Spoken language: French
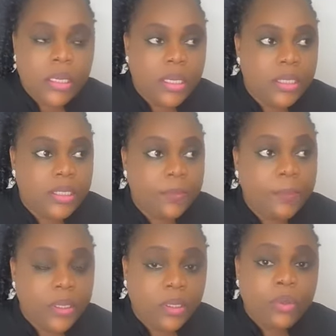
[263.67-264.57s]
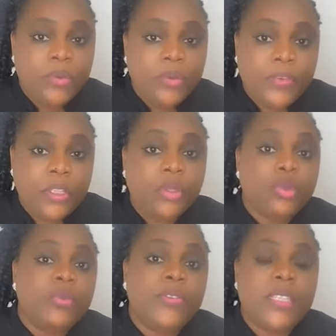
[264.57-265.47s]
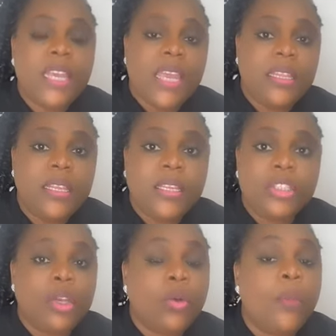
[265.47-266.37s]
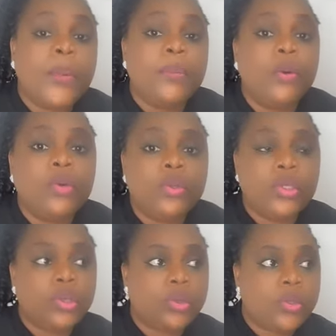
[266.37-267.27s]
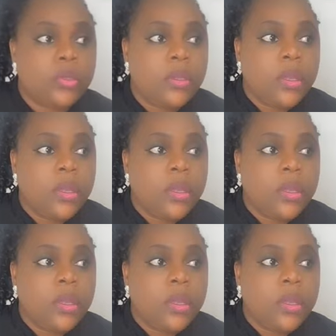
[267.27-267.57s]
Et c'est pendant le fait que je me faisais aider que j'ai compris beaucoup de choses.